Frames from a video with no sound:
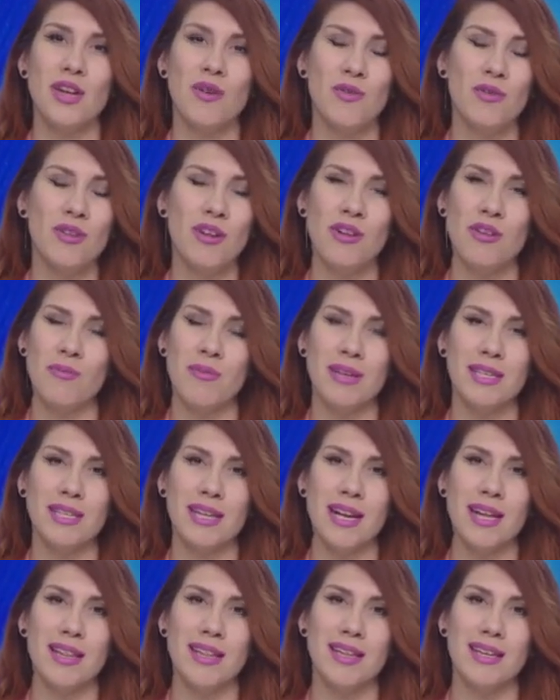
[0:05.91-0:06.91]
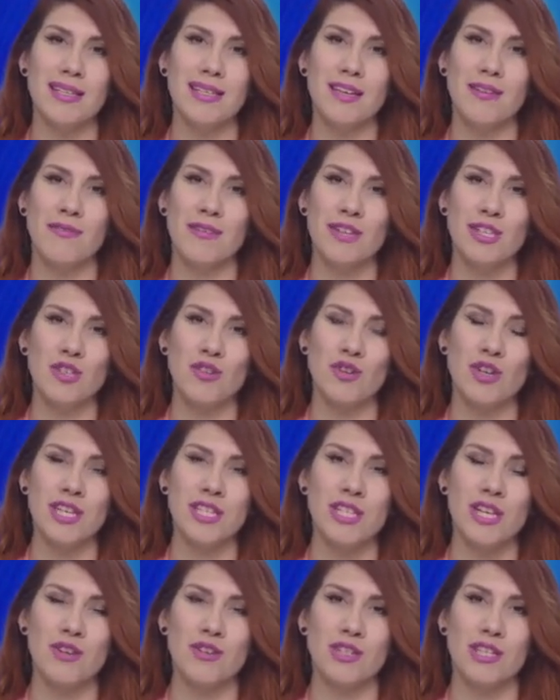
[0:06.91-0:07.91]
de uno de los más grandes defensores de
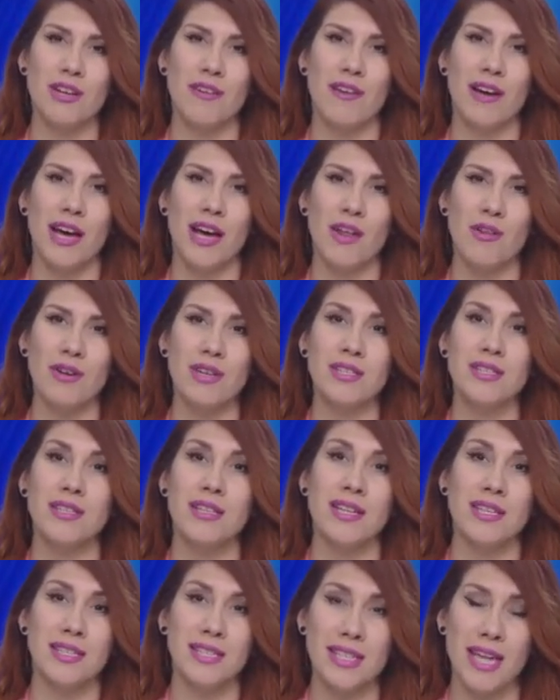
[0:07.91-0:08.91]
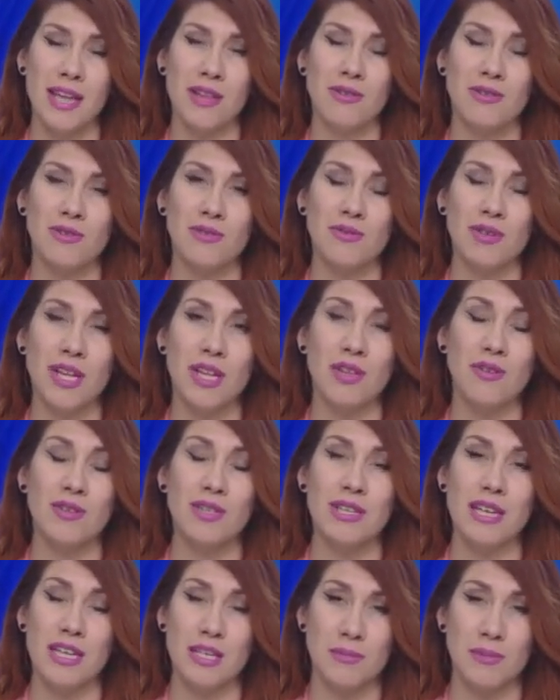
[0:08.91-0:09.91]
los trabajadores de Estados Unidos,
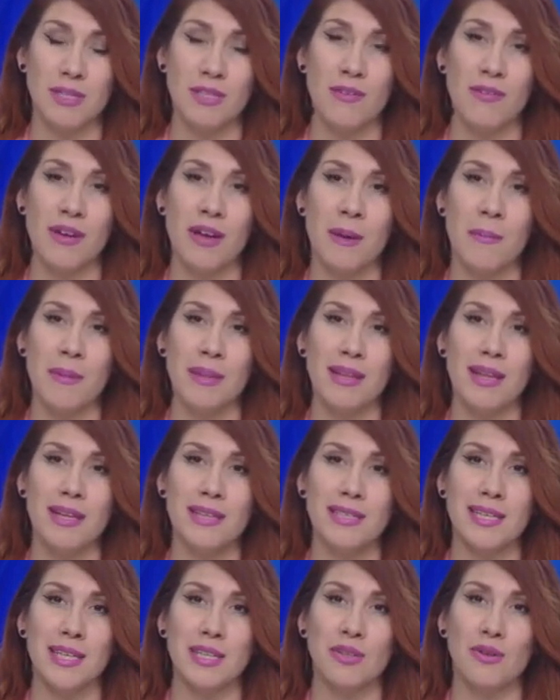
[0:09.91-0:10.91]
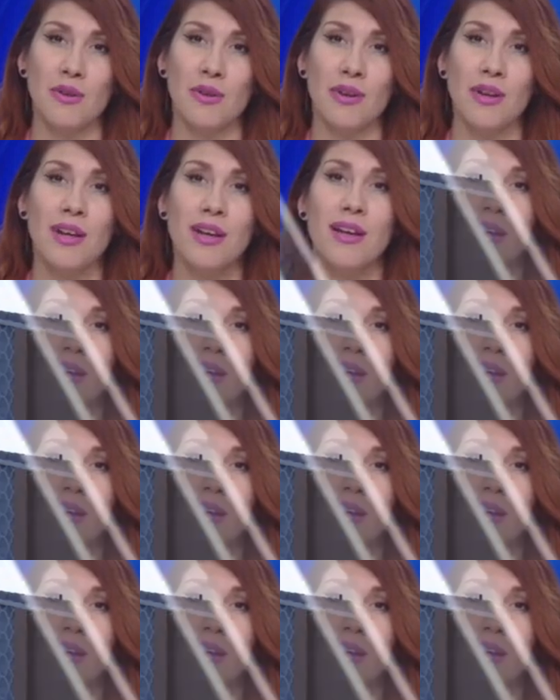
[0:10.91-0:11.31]
específicamente del sector